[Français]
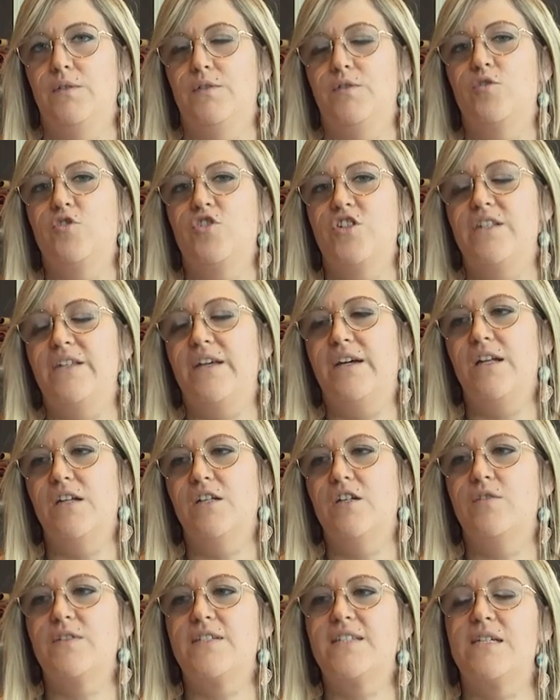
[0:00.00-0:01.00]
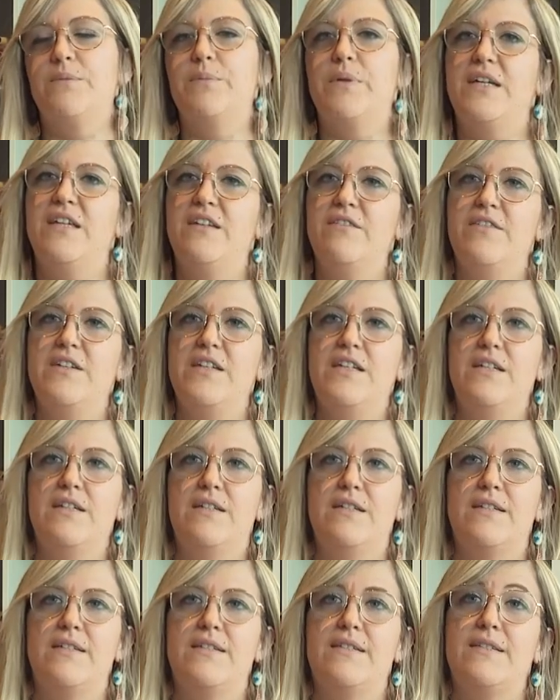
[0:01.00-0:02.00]
Parce qu'en général, quand c'est
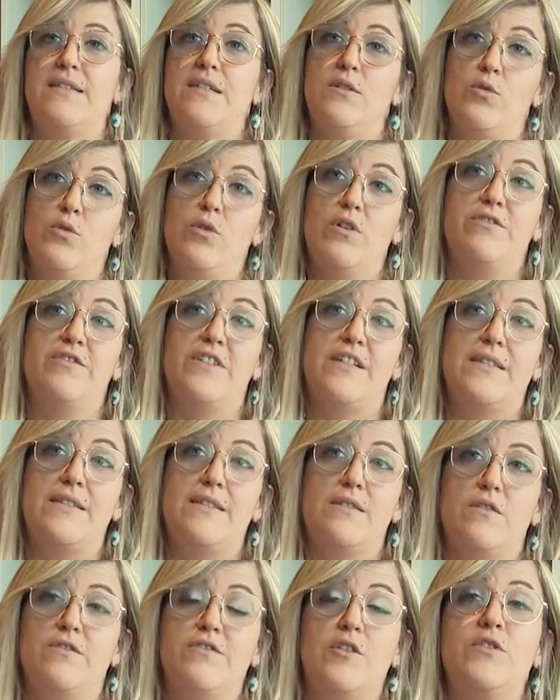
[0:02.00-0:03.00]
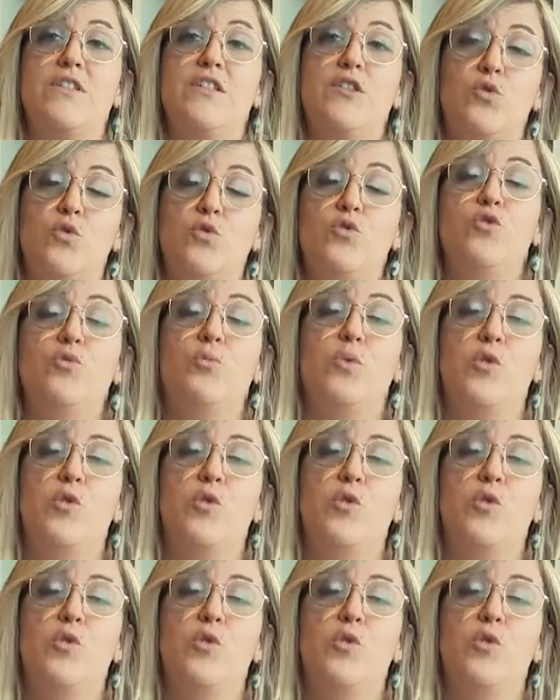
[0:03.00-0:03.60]
privé, c'est eux en fait, enfin on discute du